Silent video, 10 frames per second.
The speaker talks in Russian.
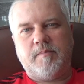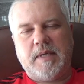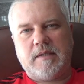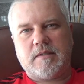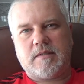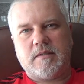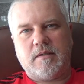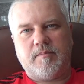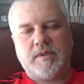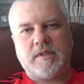
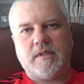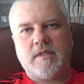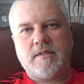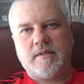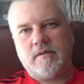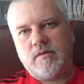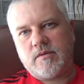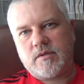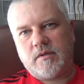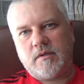пятница, по традиции
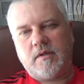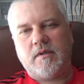должен